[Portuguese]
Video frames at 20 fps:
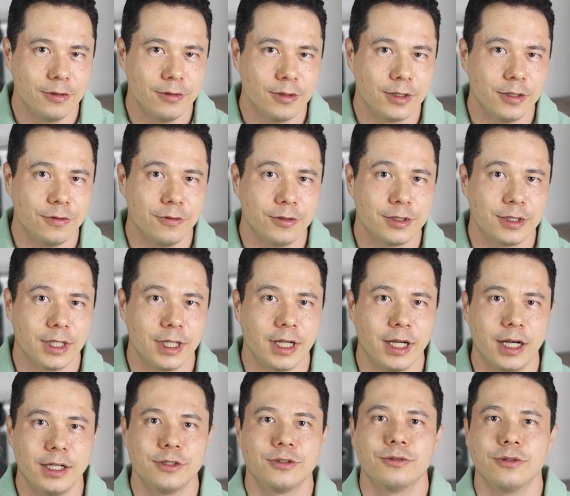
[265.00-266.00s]
do que você
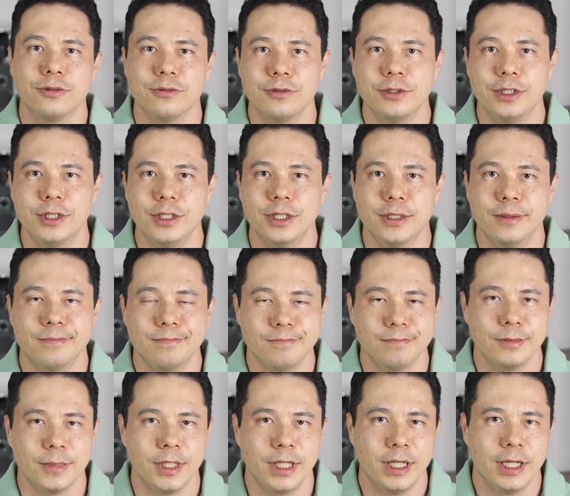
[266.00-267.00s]
gastou no dia.
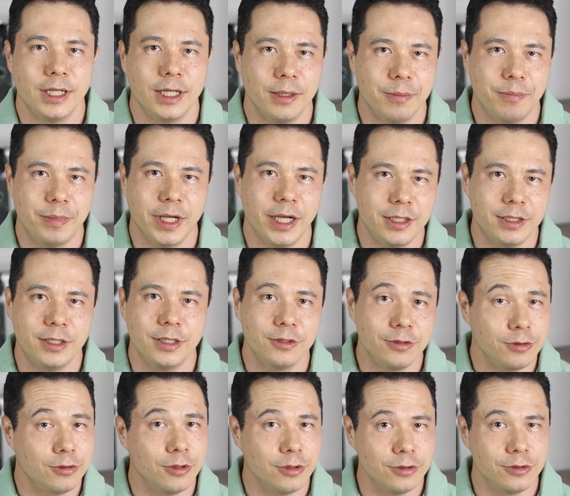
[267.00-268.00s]
Repete
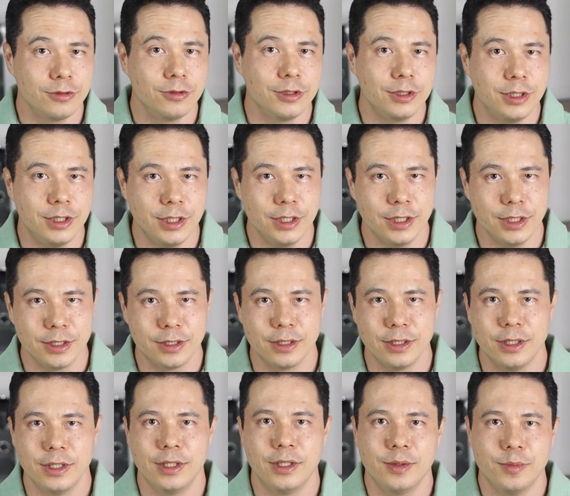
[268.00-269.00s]
isso todos os
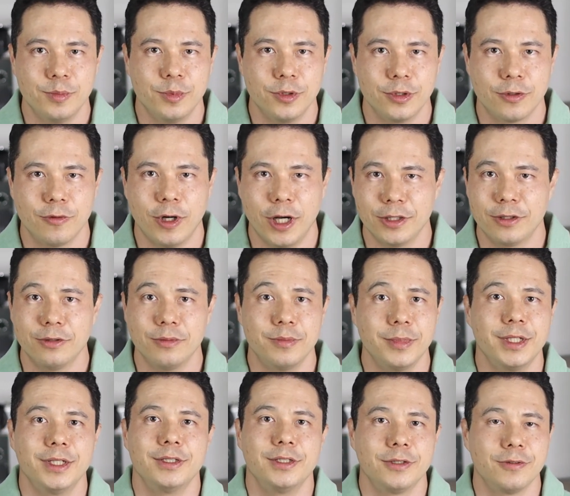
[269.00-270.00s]
dias por quatro
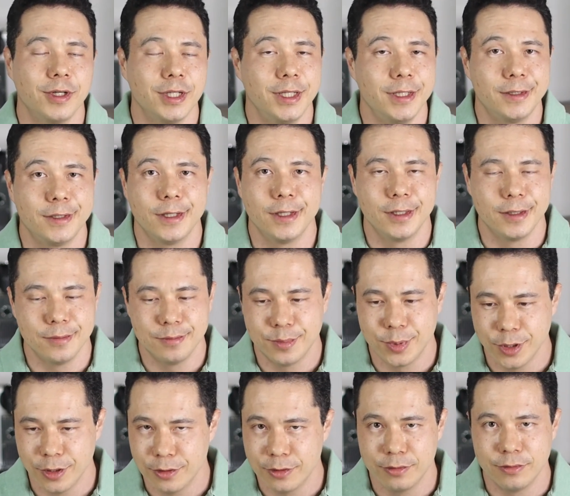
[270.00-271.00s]
meses de quarentena,
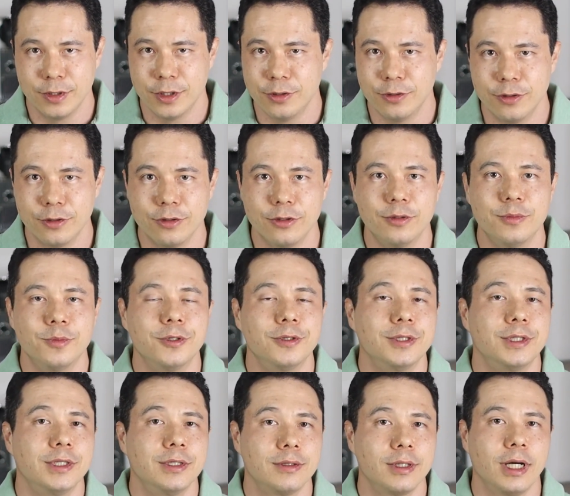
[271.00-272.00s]
pronto, engordou um
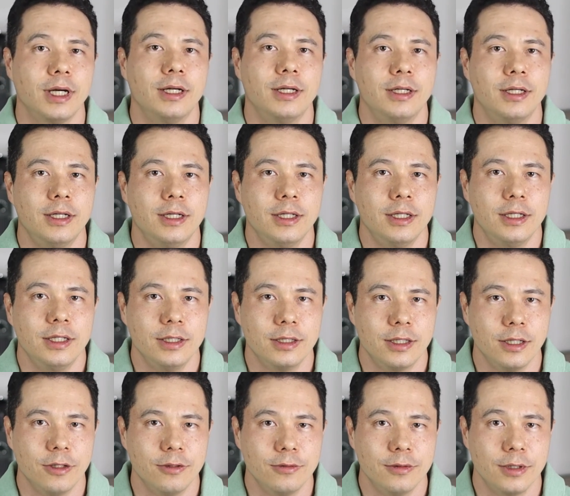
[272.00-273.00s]
monte, tá?
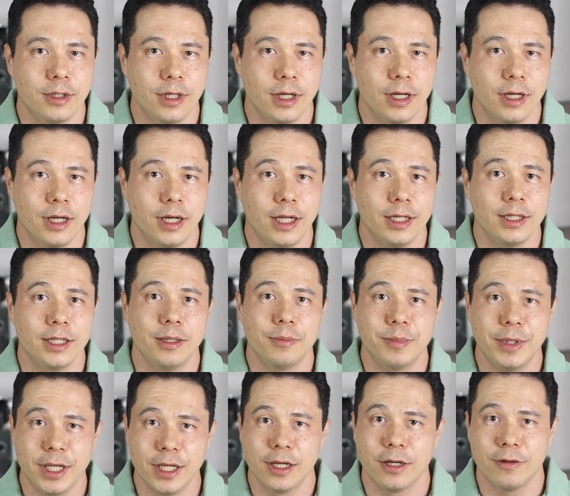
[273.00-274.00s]
Então, ainda
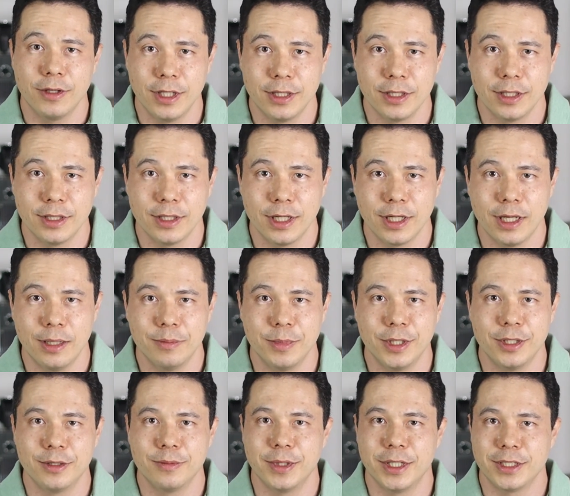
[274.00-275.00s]
bem que a quarentena está
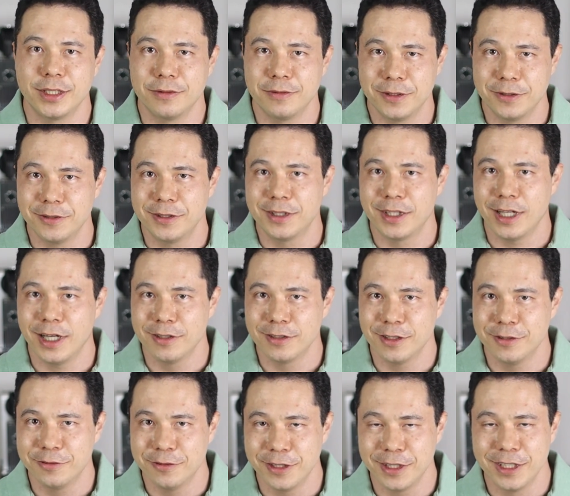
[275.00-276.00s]
acabando, mas às vezes o estrago
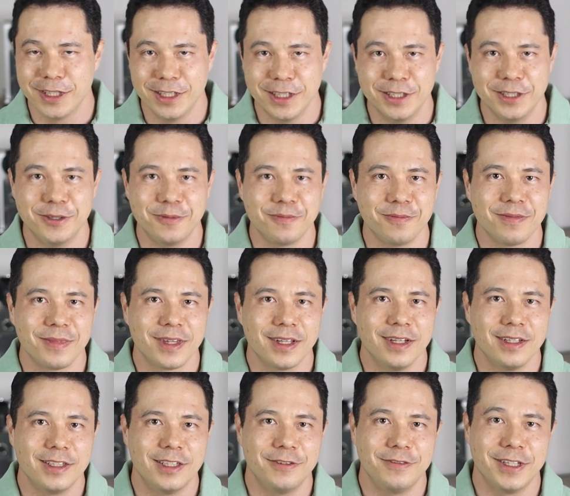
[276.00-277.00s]
já foi grande.
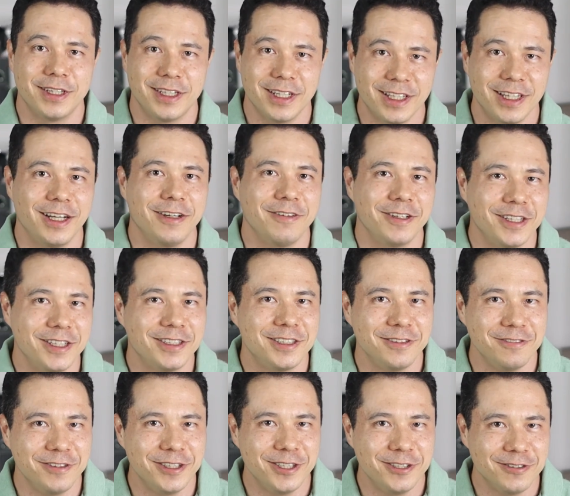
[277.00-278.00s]
Devia ter gravado
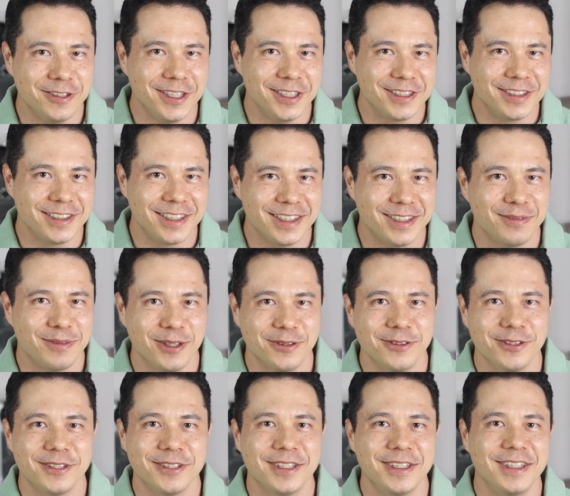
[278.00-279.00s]
esse vídeo antes, né, para
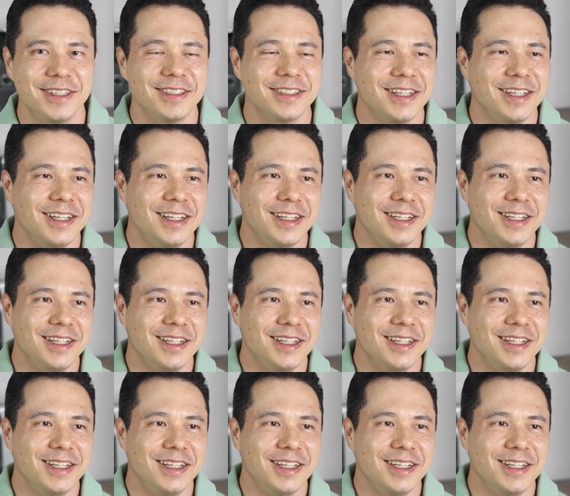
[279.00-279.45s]
vocês.